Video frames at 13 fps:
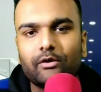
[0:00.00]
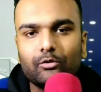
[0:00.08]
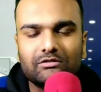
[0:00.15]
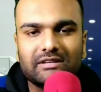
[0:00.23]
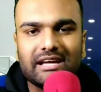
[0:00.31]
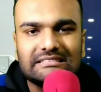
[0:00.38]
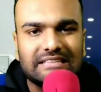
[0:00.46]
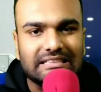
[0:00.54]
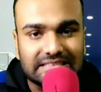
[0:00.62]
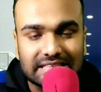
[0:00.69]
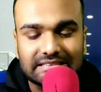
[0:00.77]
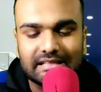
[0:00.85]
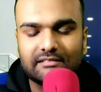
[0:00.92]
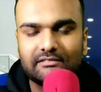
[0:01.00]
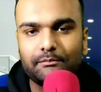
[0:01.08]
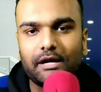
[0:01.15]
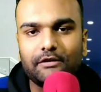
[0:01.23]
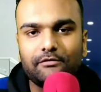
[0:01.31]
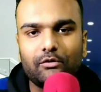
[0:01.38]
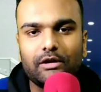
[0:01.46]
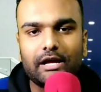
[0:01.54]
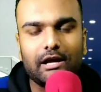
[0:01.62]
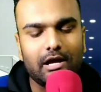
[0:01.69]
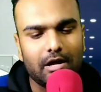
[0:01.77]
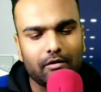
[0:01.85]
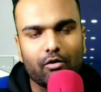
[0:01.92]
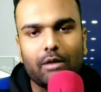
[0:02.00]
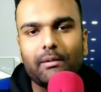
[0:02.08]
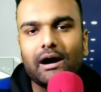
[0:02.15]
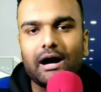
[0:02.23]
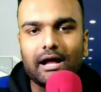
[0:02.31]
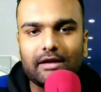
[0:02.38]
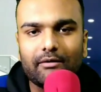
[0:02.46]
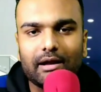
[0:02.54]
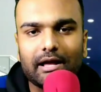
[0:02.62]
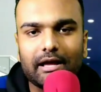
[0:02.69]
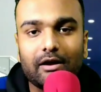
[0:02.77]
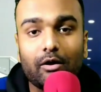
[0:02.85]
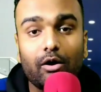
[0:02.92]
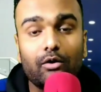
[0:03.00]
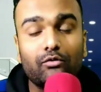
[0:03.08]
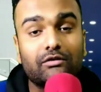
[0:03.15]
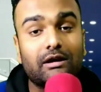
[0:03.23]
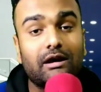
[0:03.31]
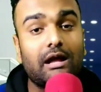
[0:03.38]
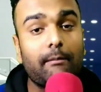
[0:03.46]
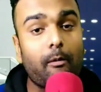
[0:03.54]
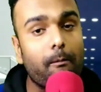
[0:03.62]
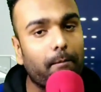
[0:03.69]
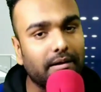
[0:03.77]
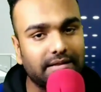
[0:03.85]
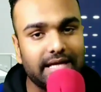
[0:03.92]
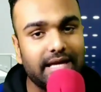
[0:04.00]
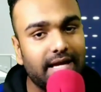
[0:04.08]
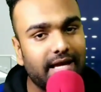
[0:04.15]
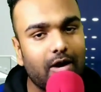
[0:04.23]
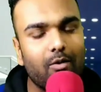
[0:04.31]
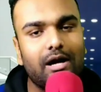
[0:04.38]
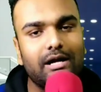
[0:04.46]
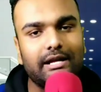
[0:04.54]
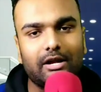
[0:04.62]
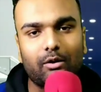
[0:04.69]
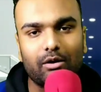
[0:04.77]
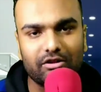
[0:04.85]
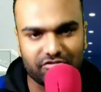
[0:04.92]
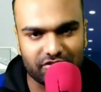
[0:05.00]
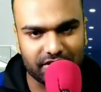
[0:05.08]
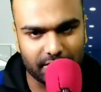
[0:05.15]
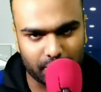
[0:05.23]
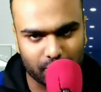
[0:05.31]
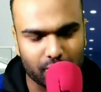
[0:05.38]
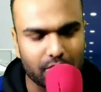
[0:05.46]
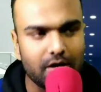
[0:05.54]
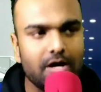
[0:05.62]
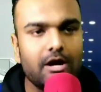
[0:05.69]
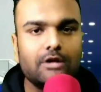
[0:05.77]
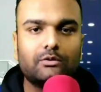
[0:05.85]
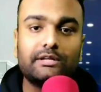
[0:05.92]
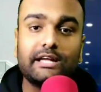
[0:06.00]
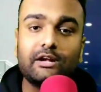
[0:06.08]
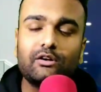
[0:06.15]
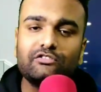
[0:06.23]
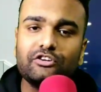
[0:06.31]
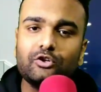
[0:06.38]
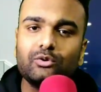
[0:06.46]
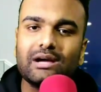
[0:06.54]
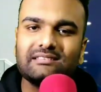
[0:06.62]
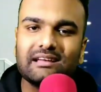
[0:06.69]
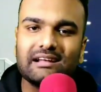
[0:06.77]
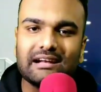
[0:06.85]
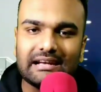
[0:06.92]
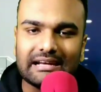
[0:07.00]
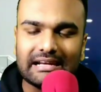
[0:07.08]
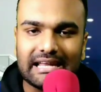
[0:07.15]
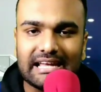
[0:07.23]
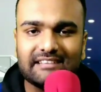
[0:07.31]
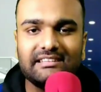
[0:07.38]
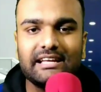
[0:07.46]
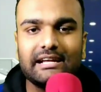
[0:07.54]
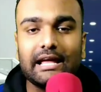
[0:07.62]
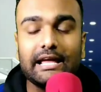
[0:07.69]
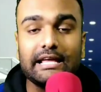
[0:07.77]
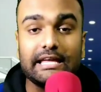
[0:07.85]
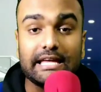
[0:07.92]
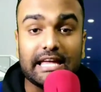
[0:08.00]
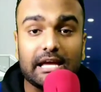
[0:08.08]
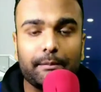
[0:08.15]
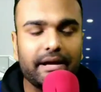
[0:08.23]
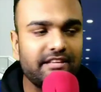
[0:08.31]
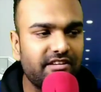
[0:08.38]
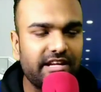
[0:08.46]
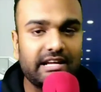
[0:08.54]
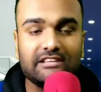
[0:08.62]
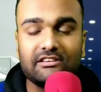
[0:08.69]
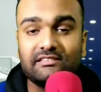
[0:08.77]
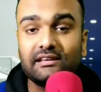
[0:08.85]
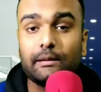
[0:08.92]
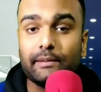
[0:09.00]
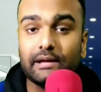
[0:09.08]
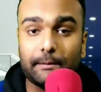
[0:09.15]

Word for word: उसका एक सक्सेसर स्मार्टफोन है वो अब आने वाला है और उसका नाम आपको पता ही है क्या होगा टेनॉर जी टू तो टेनॉर जी टू का ऐसा एक लीक्स निकला है गीक बेंच निकला जैसा कि